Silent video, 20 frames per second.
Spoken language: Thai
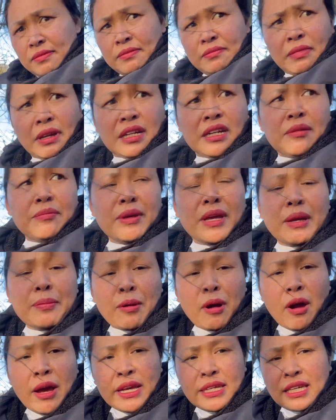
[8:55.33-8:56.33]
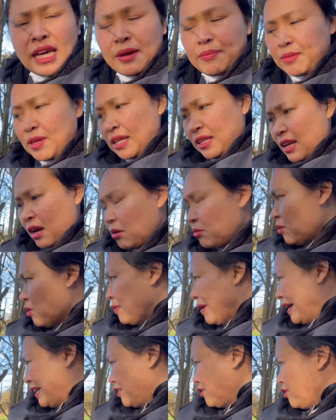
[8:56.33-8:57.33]
มันก็มีพอให้เก็บจากแถวหมู่
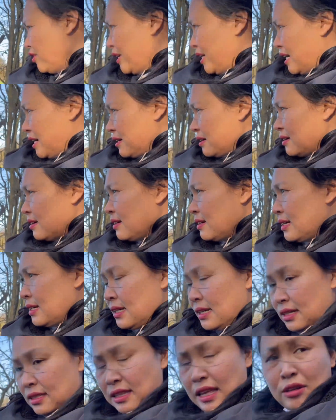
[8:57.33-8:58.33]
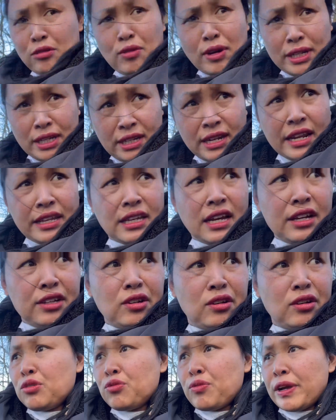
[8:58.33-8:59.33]
บ้านจอยอ่ะ แต่งวดนี้ได้เยอะอ
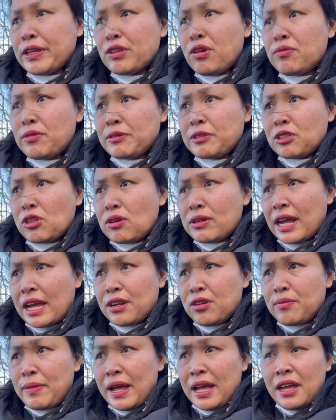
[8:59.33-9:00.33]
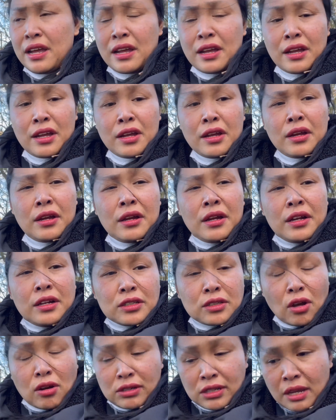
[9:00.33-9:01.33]
สวยตรงตรงไหนรู้ไหม
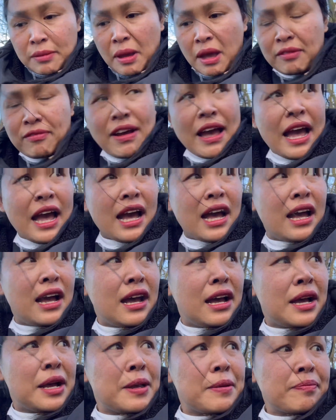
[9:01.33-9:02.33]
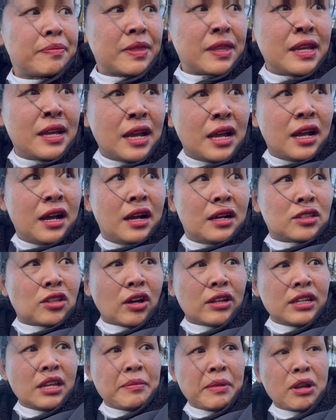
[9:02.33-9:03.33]
ตรงที่แบบว่า ตอ
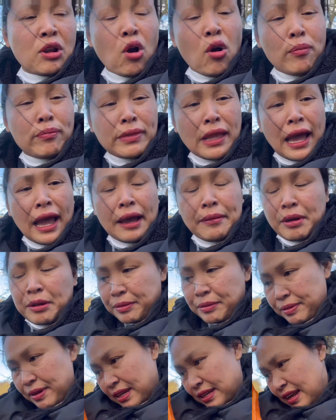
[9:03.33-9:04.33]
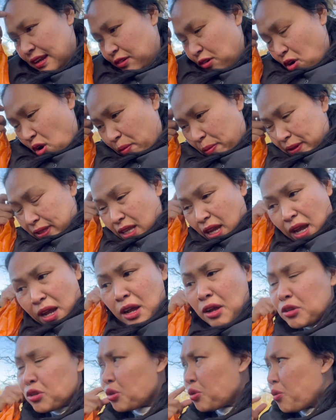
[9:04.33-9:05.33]
นที่มันอมน้ำเพื่อนๆนะดอกมันจะ
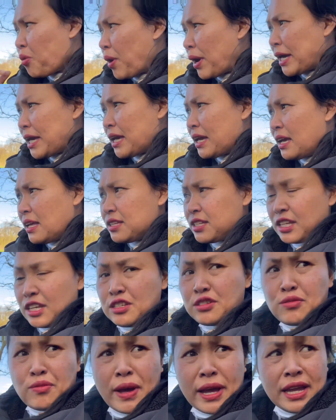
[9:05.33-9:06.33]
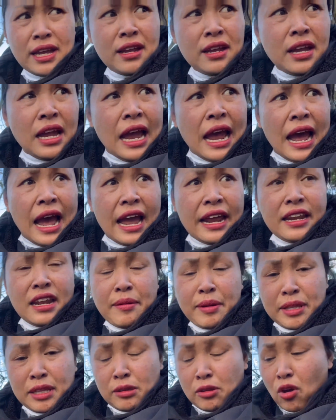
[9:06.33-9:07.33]
สวยสีสวย ไอเนี้ย
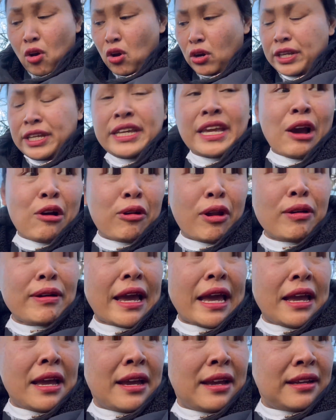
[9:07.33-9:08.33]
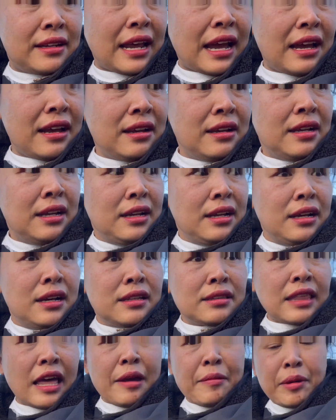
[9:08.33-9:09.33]
มันดอกเหี่ยวแล้วไง นะ
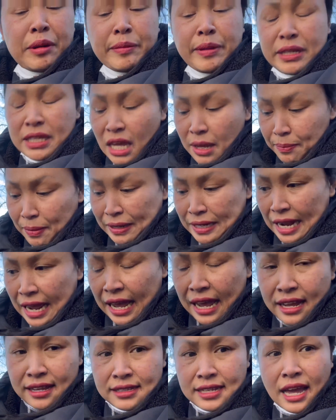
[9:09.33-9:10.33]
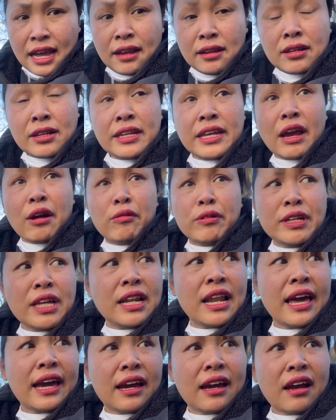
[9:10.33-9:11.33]
แต่มันไม่ใช่ปัญหาจ้ะเหี่ยวเนี่
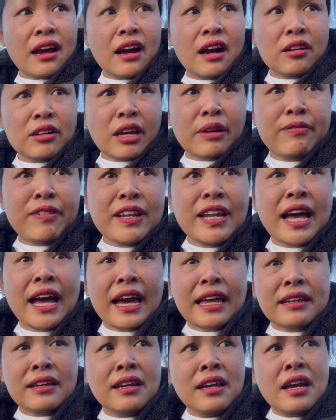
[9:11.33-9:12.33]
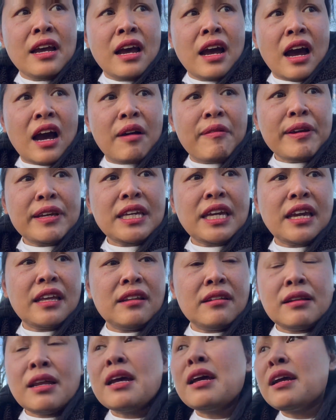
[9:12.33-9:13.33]
แหละ เอาเก็บไว้นาน เอาไว้กิน
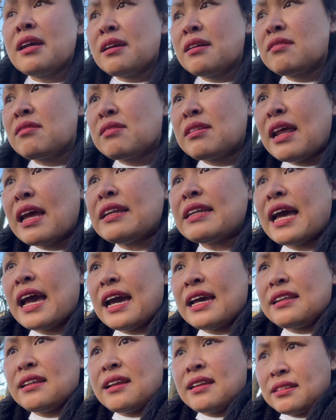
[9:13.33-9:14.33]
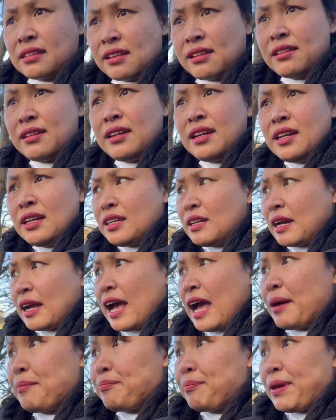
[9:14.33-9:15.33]
ได้นานนะ
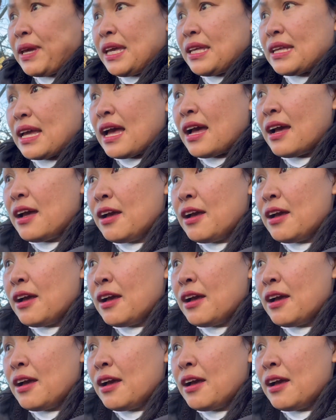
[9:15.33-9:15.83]
ข้ามปีจ้ะ